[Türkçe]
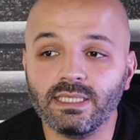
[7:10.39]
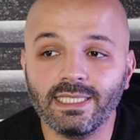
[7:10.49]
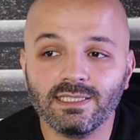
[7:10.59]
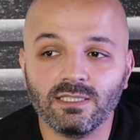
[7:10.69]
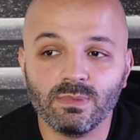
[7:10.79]

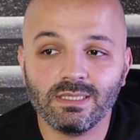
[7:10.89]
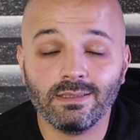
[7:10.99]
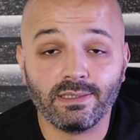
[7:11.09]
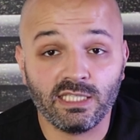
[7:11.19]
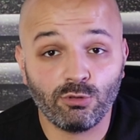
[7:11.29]
geçtiğimiz
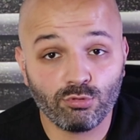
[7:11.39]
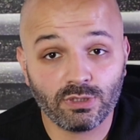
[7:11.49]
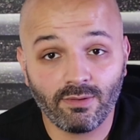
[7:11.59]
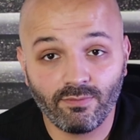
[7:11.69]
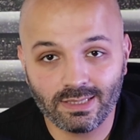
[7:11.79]
yıl
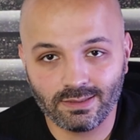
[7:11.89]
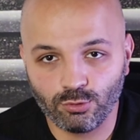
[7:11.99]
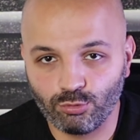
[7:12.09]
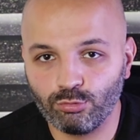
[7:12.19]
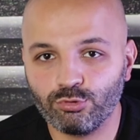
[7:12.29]
200'den
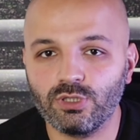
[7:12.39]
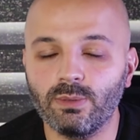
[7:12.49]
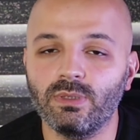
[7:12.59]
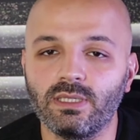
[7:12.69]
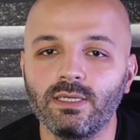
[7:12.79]
fazla kuruluş
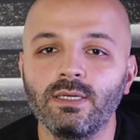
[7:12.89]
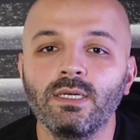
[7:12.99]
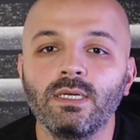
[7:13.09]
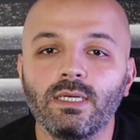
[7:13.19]
yapıldı.